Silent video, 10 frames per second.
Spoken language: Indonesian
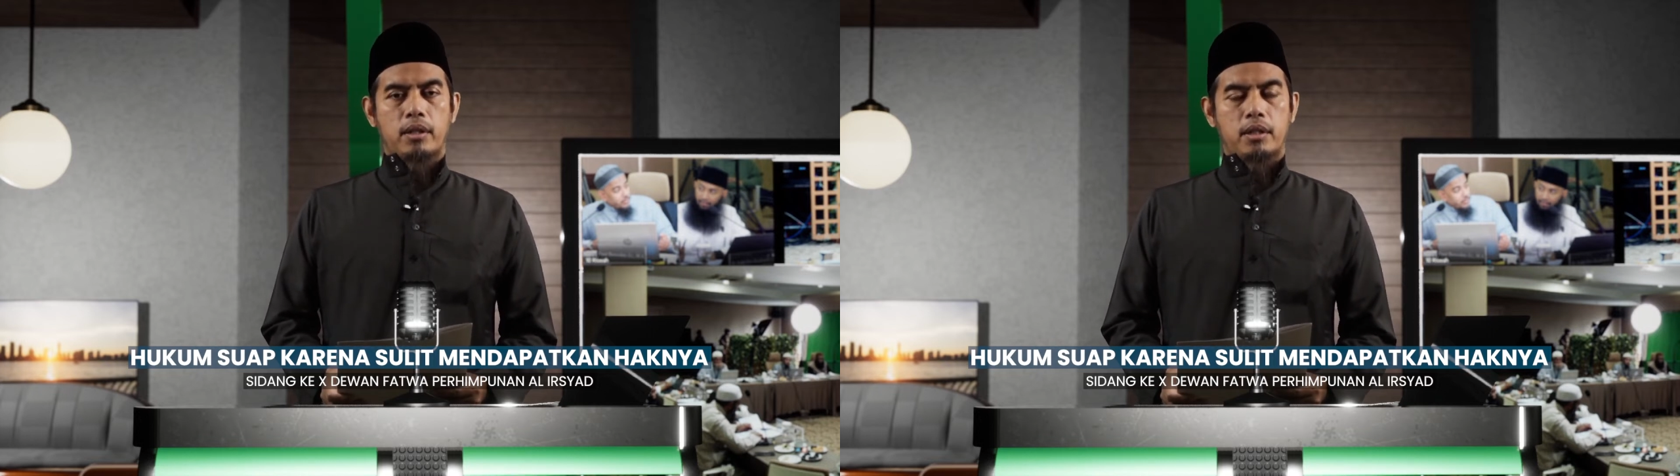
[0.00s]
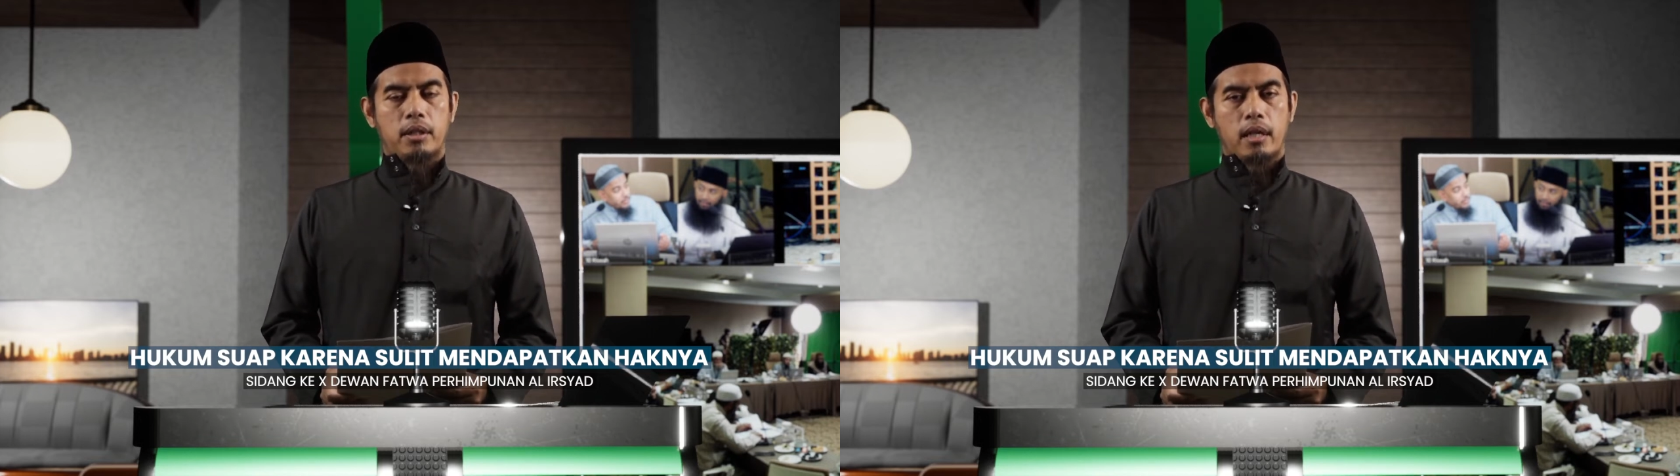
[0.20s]

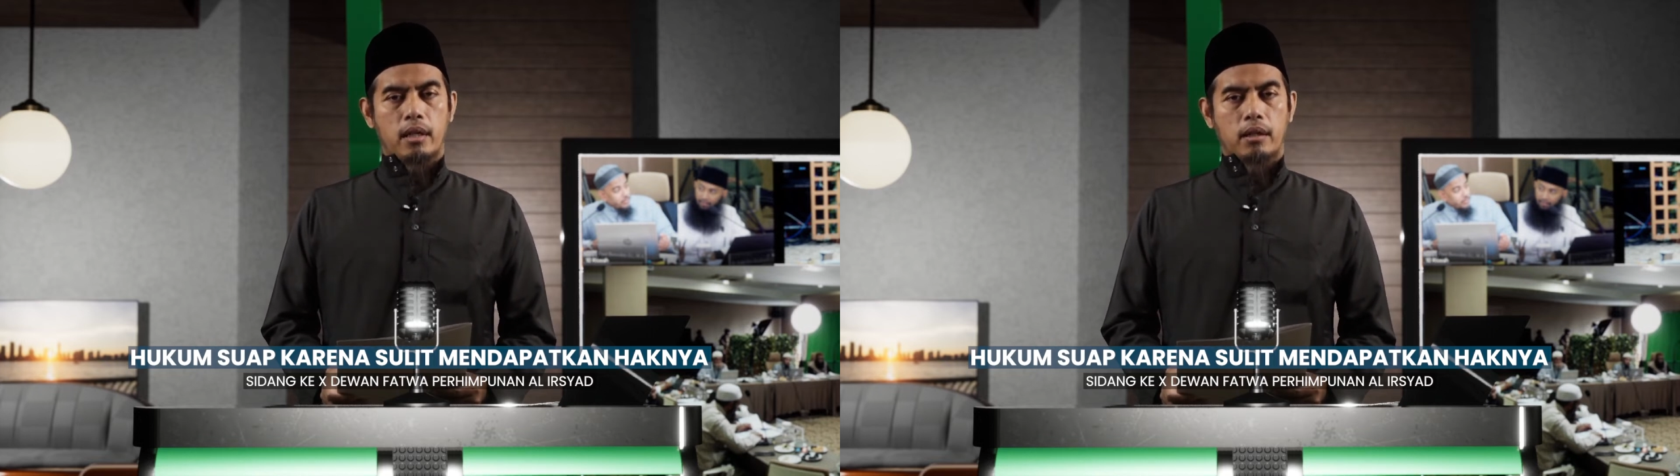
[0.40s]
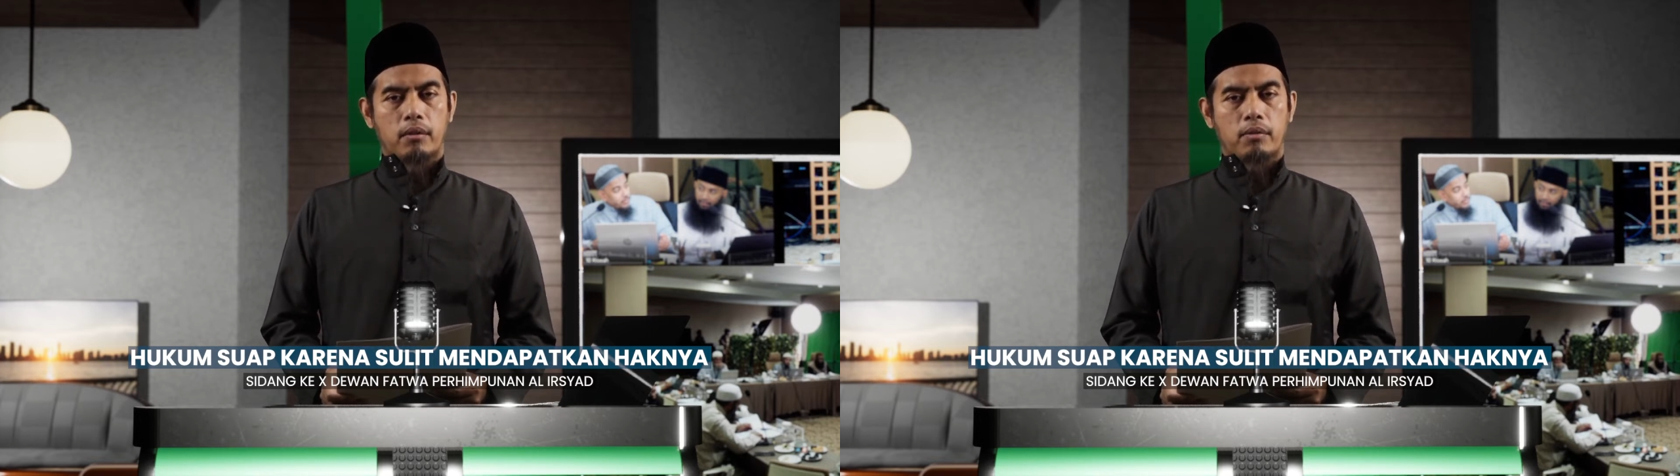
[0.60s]

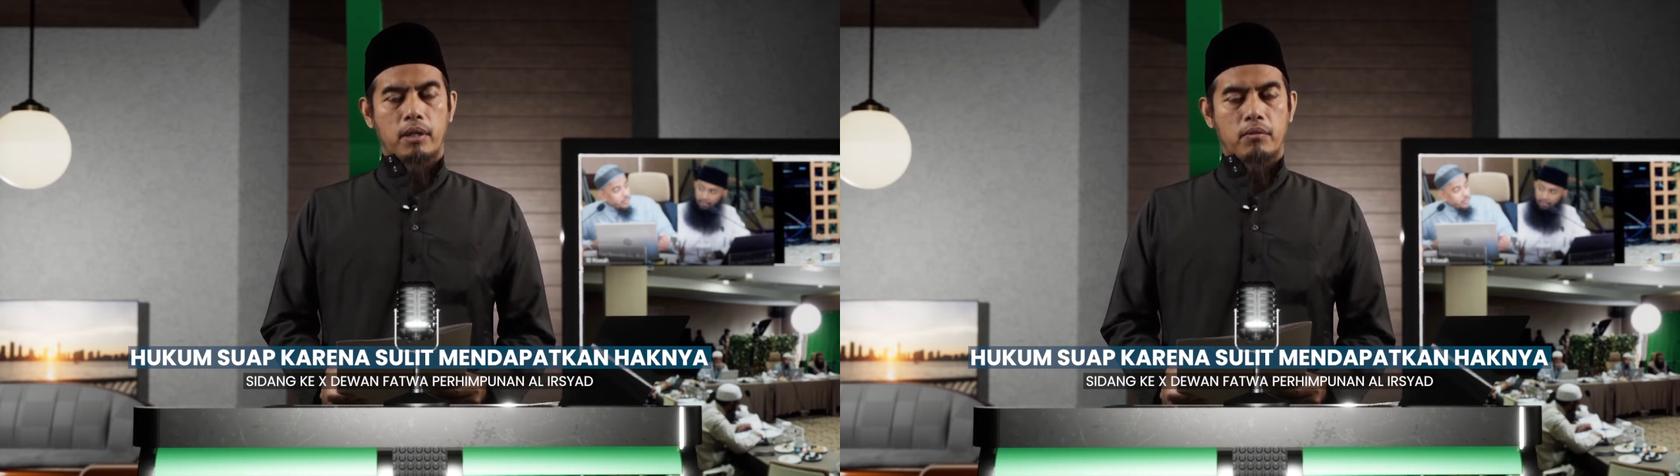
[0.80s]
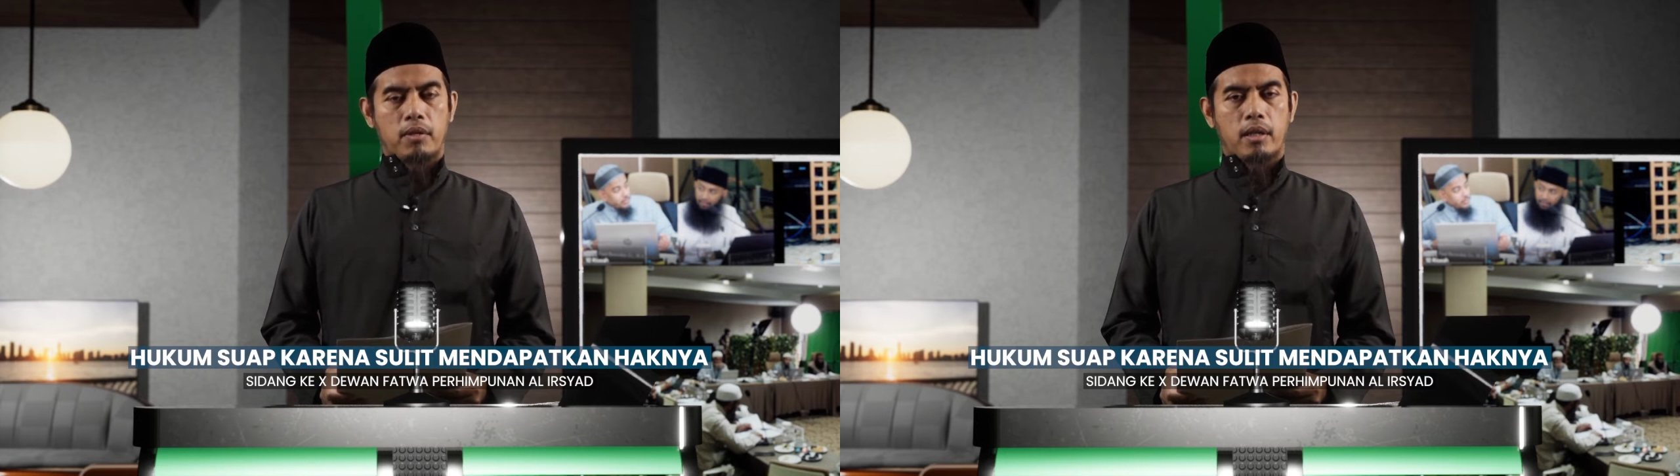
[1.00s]
sidang
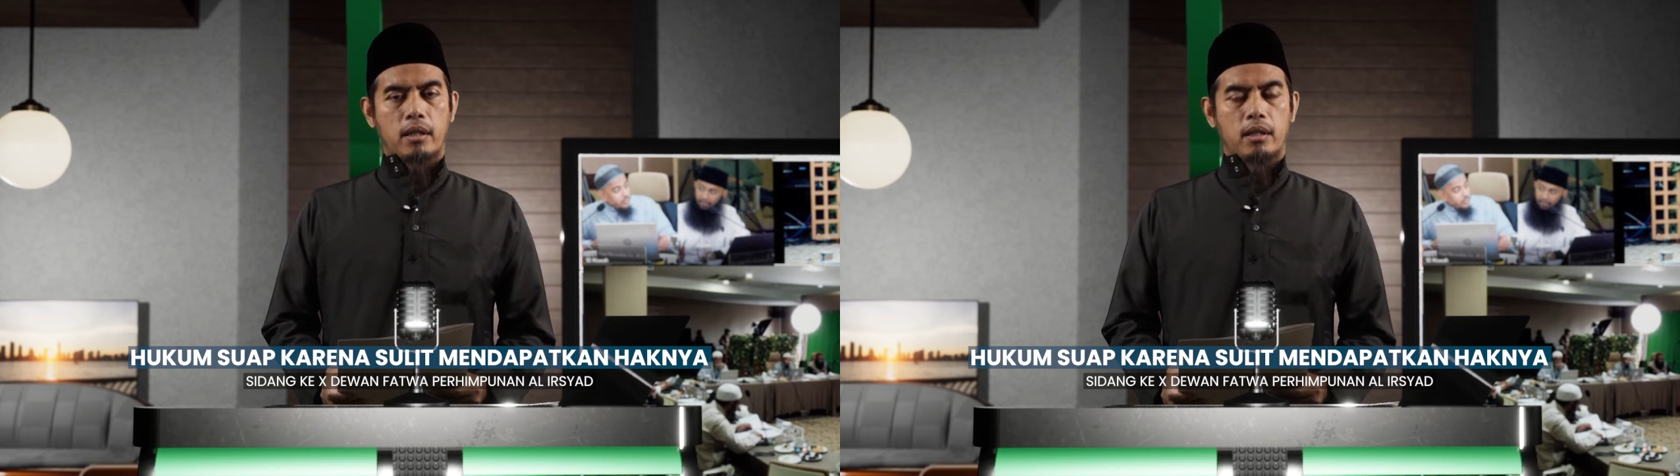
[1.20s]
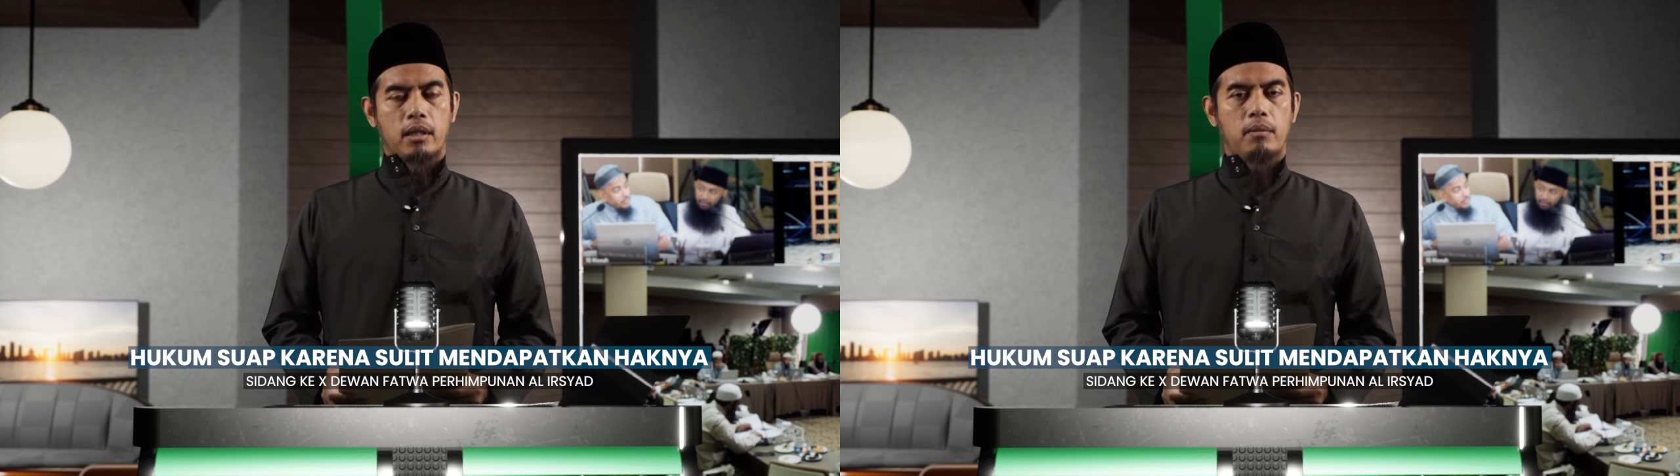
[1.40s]
fatwa
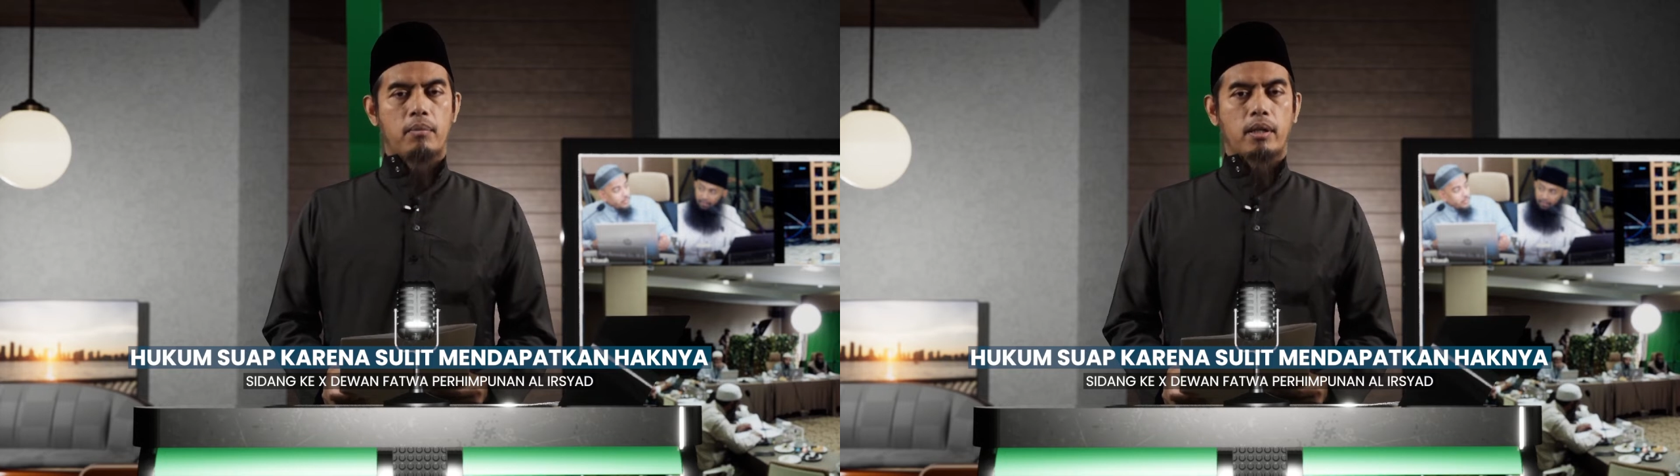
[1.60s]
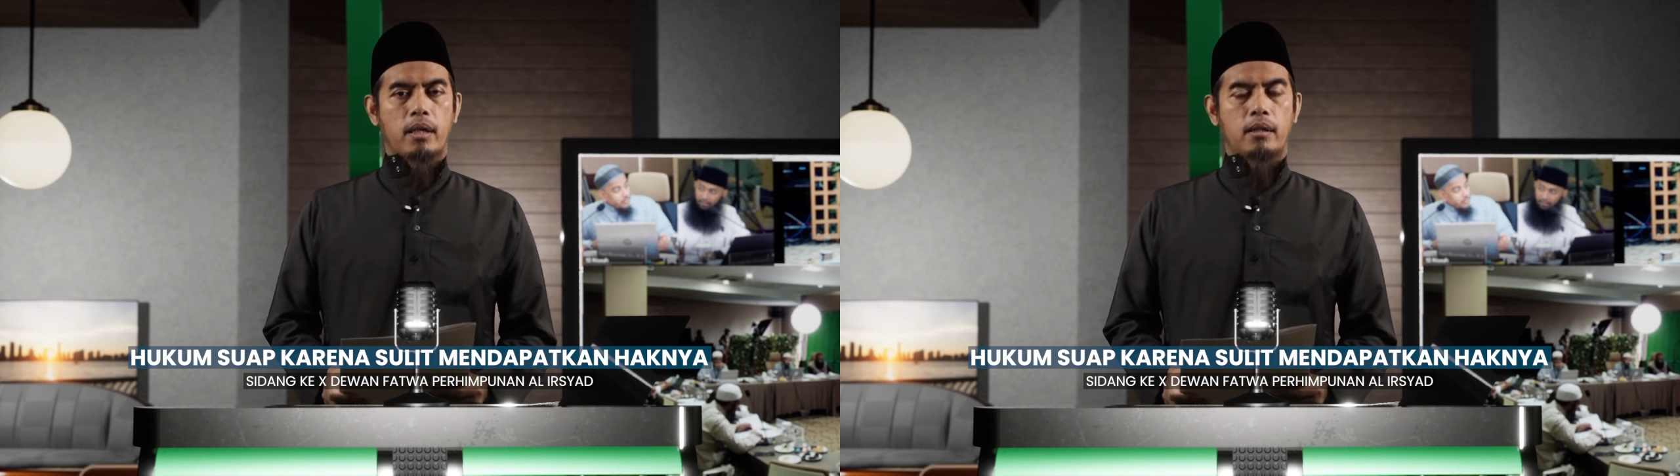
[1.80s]
kali ini
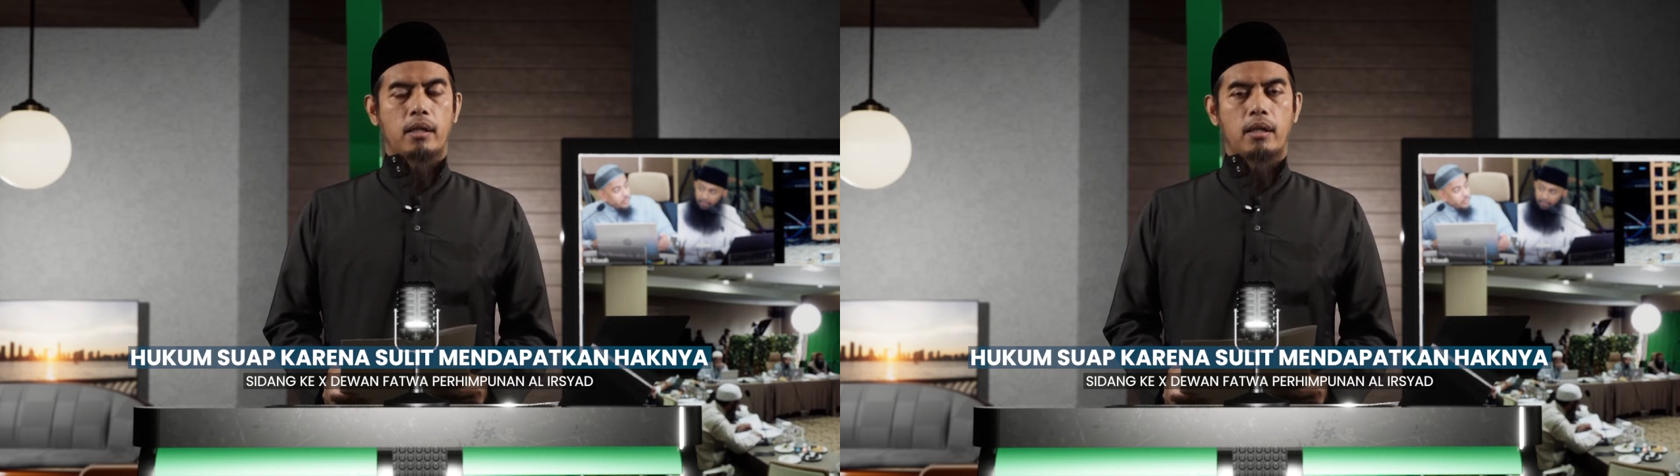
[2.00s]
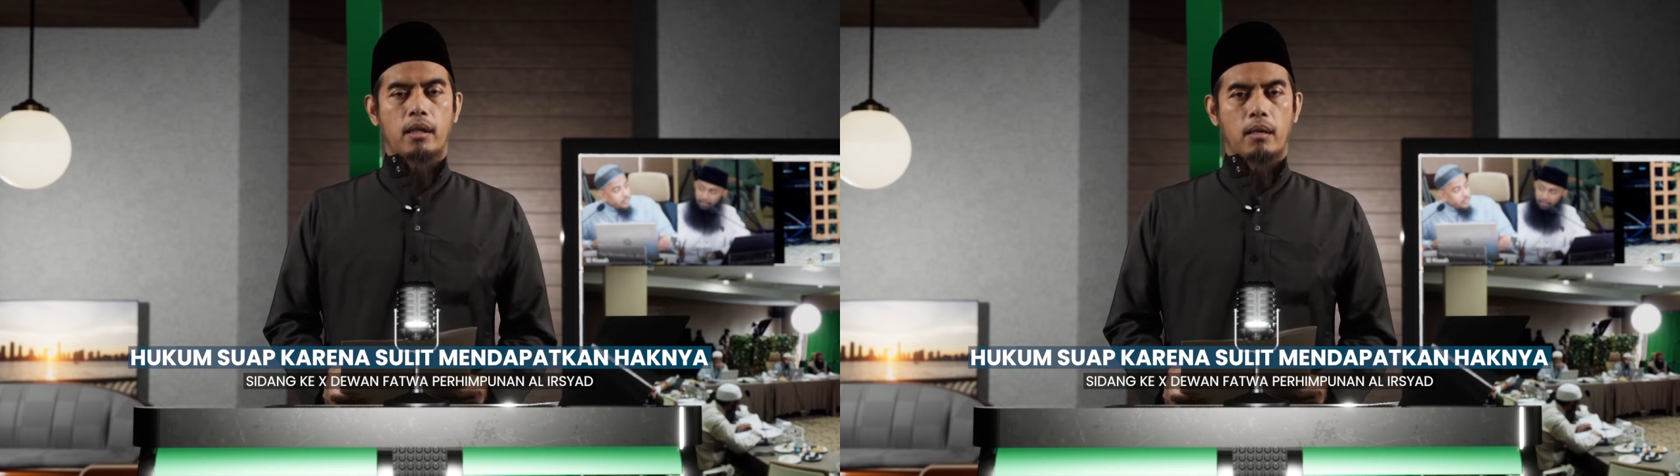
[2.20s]

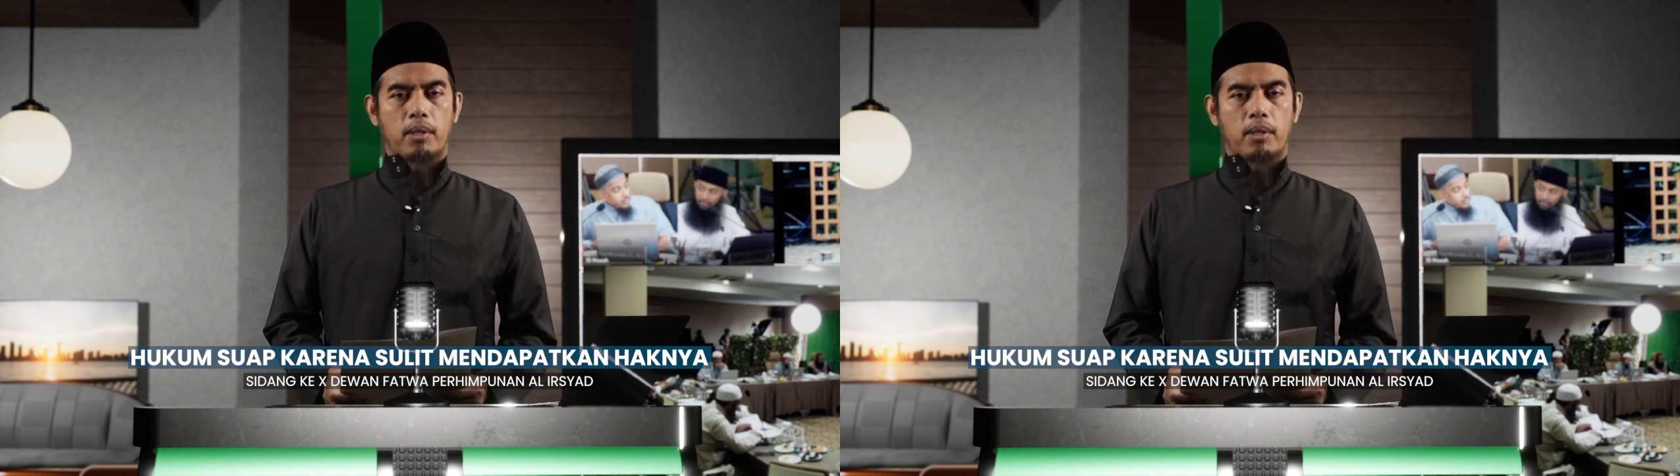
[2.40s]
berkaitan dengan